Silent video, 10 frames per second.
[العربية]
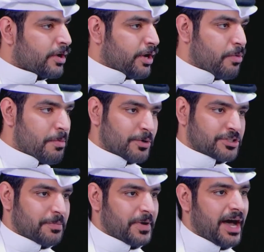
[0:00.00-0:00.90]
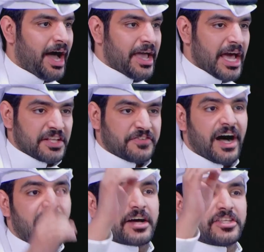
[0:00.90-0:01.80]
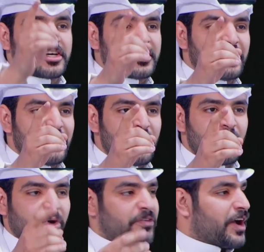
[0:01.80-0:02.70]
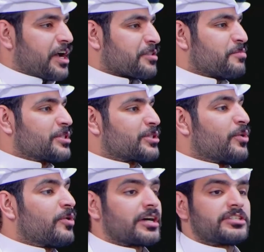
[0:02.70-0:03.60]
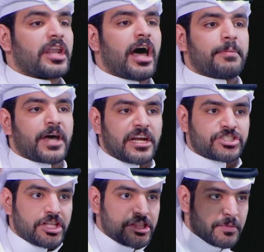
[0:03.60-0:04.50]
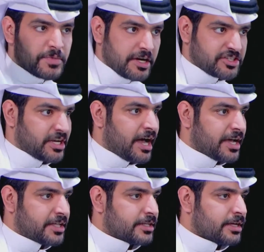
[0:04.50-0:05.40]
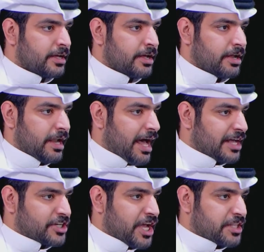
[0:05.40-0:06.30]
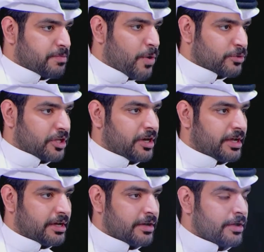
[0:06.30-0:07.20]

لو أموت بها حييت فاقدك والفقد من طول اغتراب كان أشد من القصايد لا هجيت موطني